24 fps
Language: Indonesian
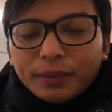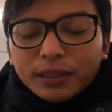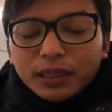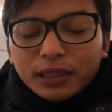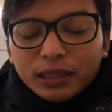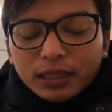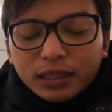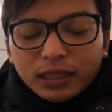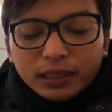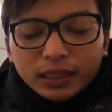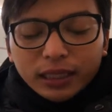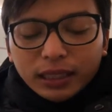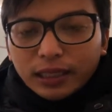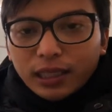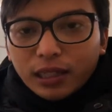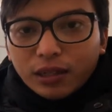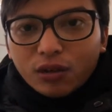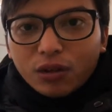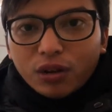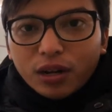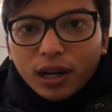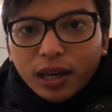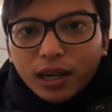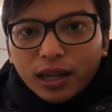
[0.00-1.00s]
dapet
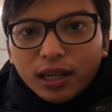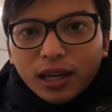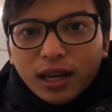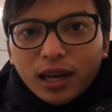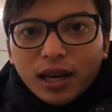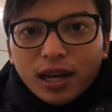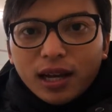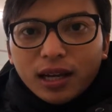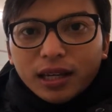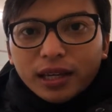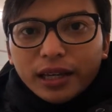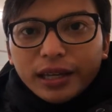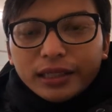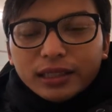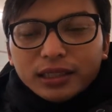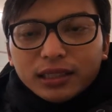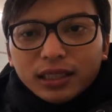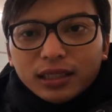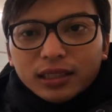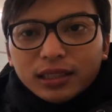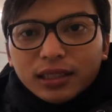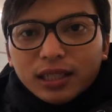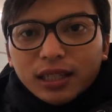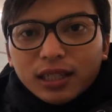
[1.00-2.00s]
kentang goreng harganya
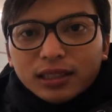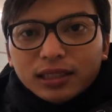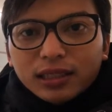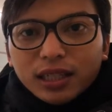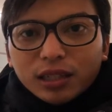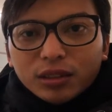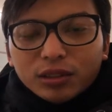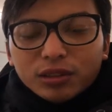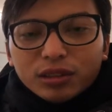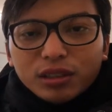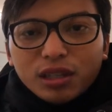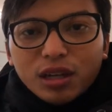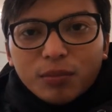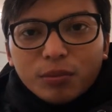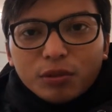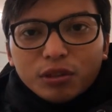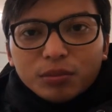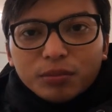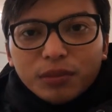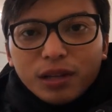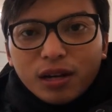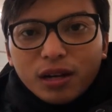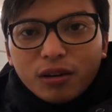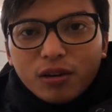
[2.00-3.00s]
sekitar
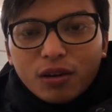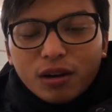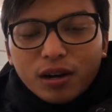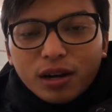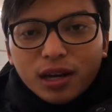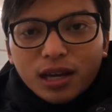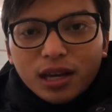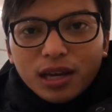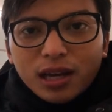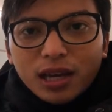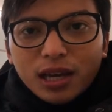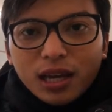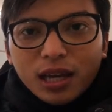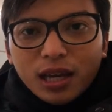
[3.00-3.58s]
139 krona